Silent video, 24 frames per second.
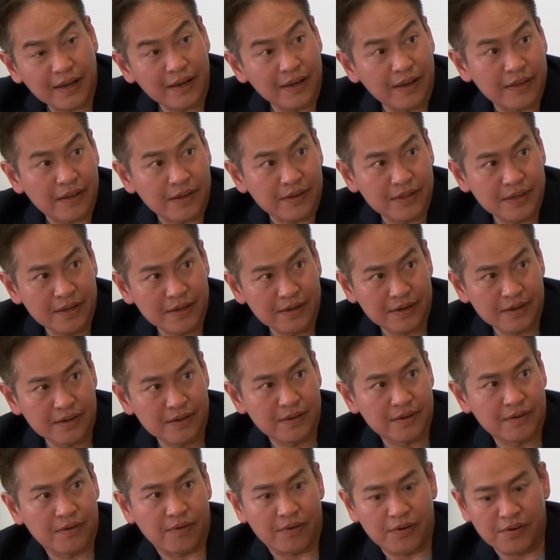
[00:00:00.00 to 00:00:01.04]
cách là nhân viên đó
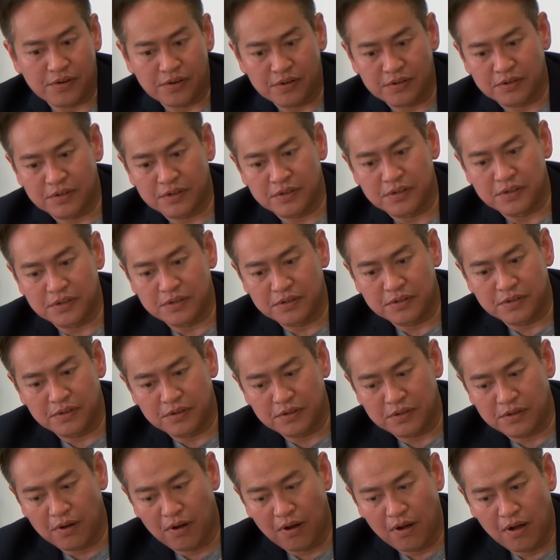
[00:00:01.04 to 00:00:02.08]
rồi được hưởng
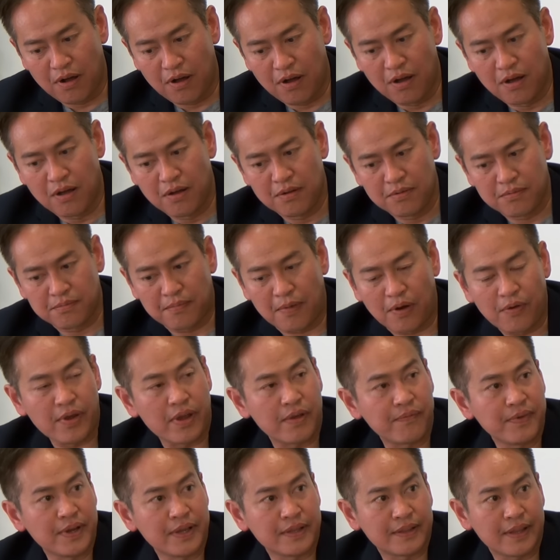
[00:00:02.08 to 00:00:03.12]
được có bảo
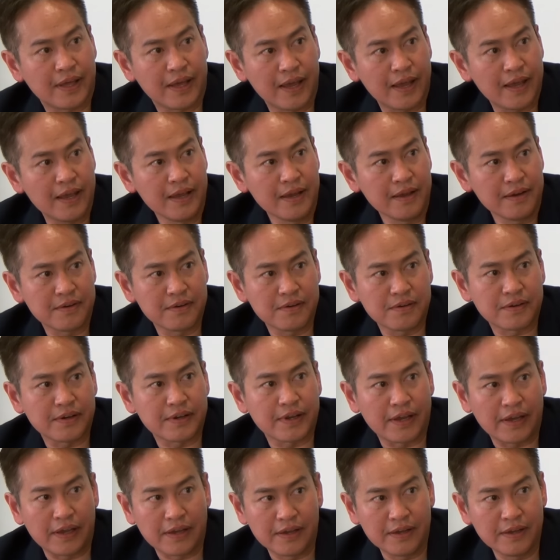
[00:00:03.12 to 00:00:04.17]
hiểm y tế được
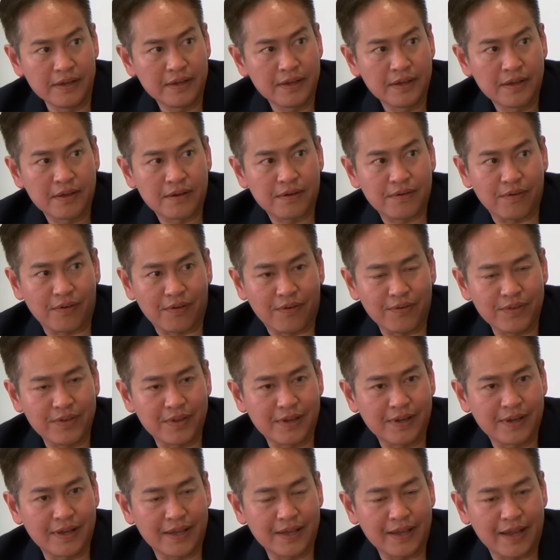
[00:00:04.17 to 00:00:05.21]
nghỉ rồi có
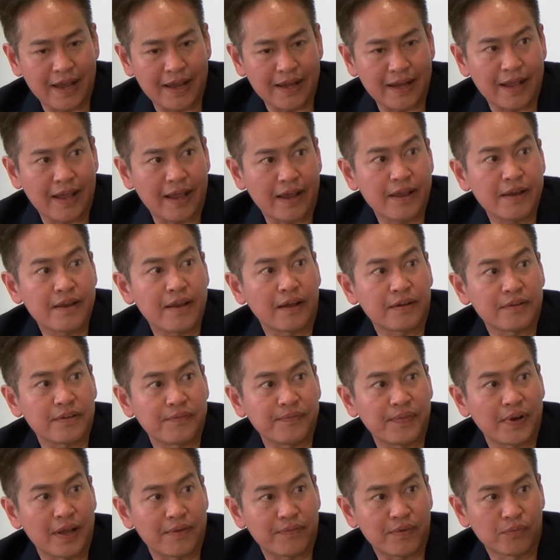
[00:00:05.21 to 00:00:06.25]
những cái ngày này ngày kia thật sự
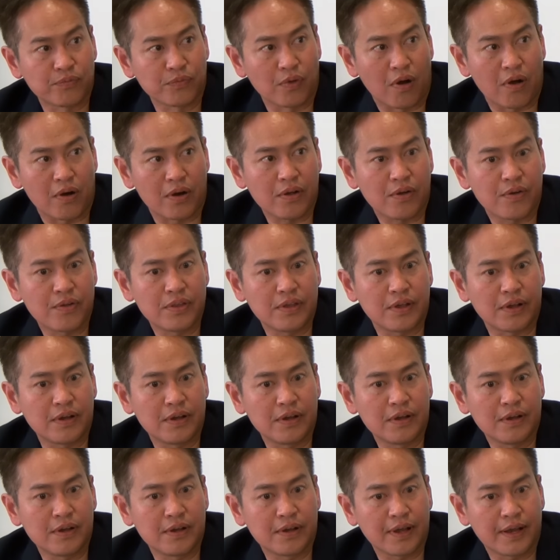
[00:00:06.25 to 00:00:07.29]
mình làm trong tòa đó có
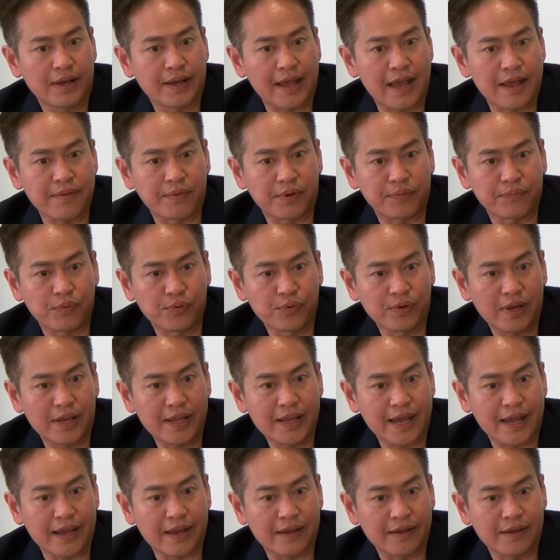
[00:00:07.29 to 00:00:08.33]
những cái ngày mình muốn lấy
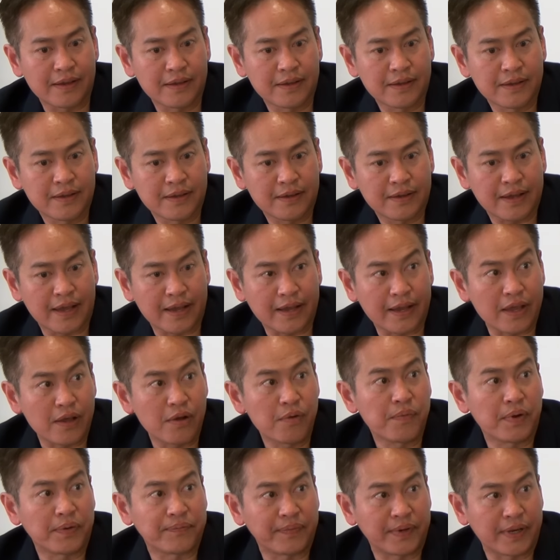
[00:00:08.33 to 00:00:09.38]
ngày ngày nghỉ
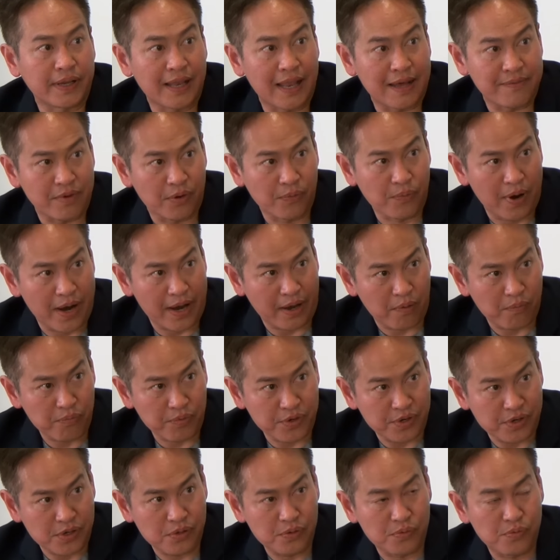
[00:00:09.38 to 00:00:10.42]
của mình mình đi làm ở ngoài cũng
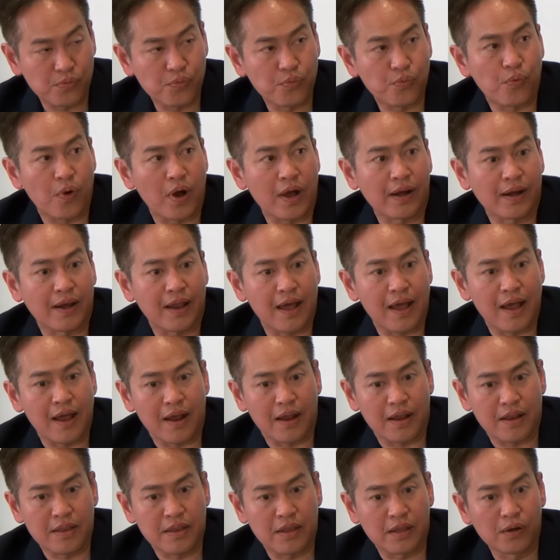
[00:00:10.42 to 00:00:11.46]
được hoặc
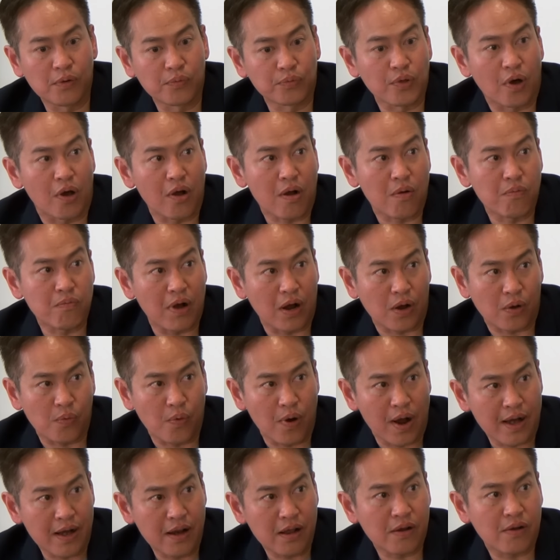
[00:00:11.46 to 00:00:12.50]
là những lúc tòa không bận
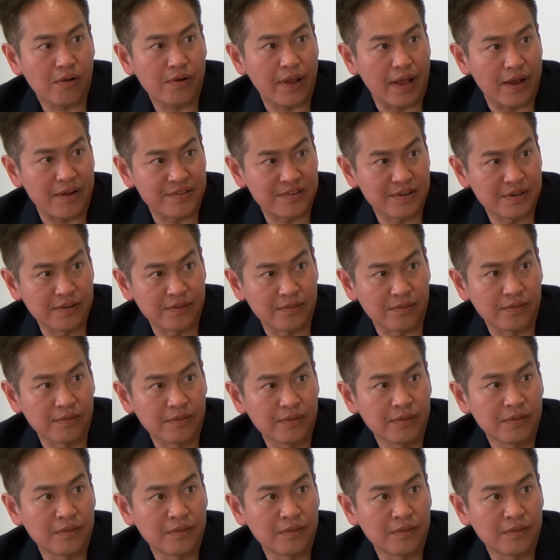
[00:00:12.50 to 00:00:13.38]
quá đó có thể xin